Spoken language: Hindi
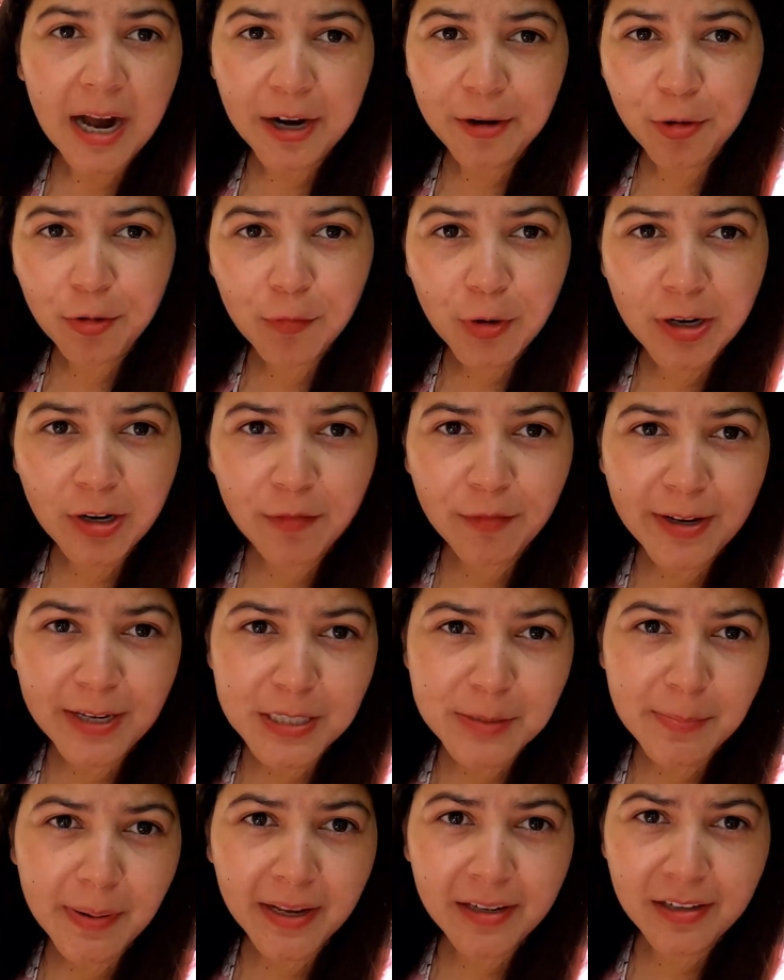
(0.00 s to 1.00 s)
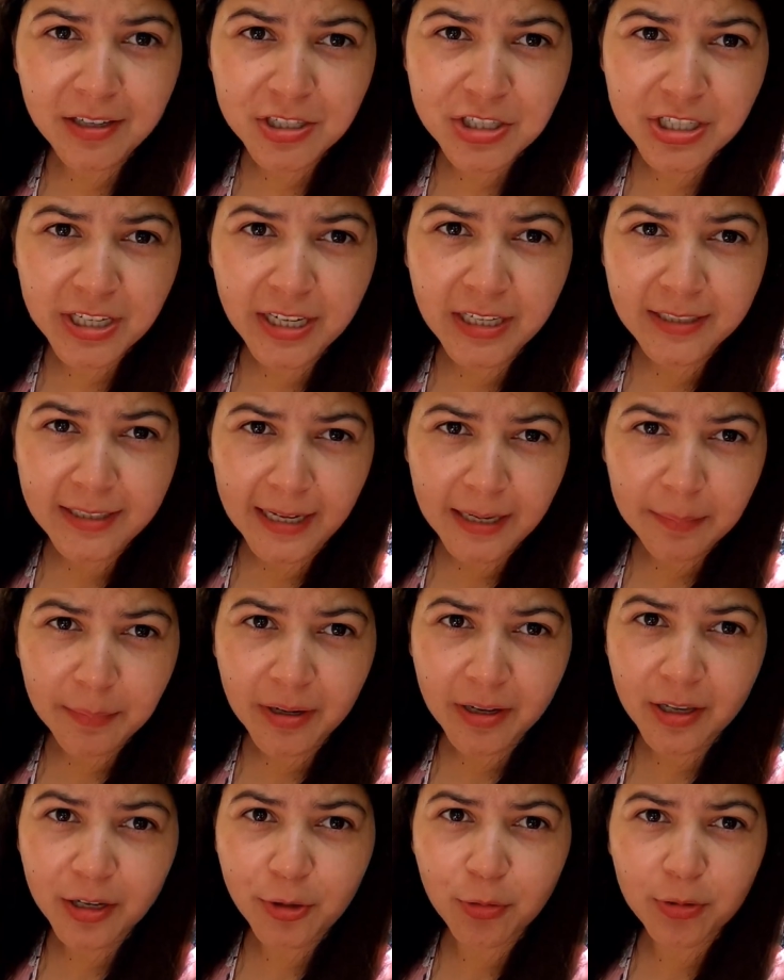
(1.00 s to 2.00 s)
आई डोंट वॉन्ट वेस्ट माई एनर्जी एंड
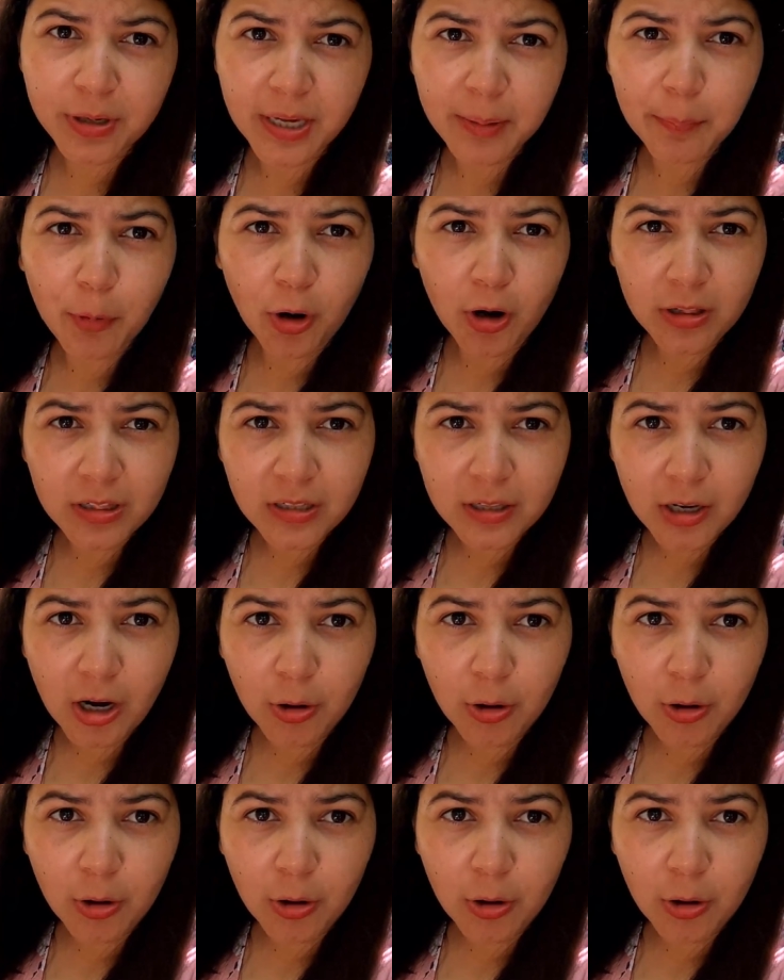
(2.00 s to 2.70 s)
टाइम हेयर क्योंकि बहुत